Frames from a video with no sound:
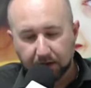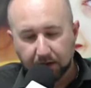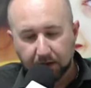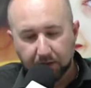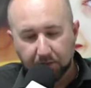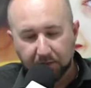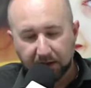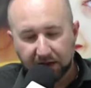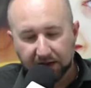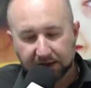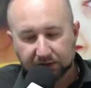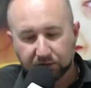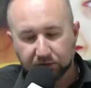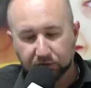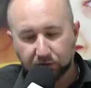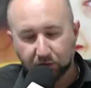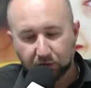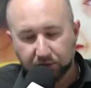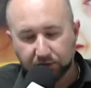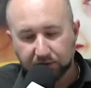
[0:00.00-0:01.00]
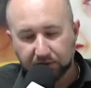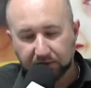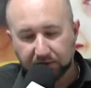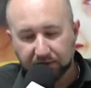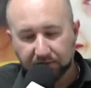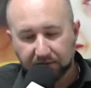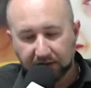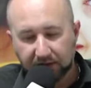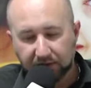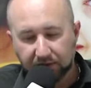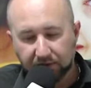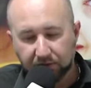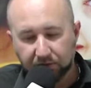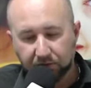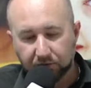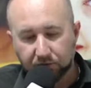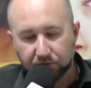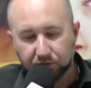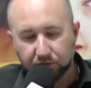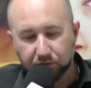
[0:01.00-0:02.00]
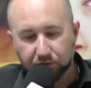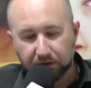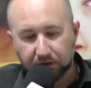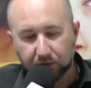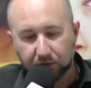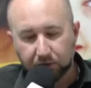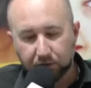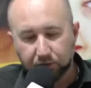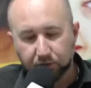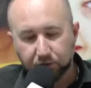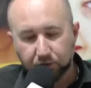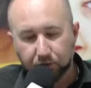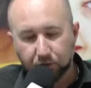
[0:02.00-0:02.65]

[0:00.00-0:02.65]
para todo o universo de um Deus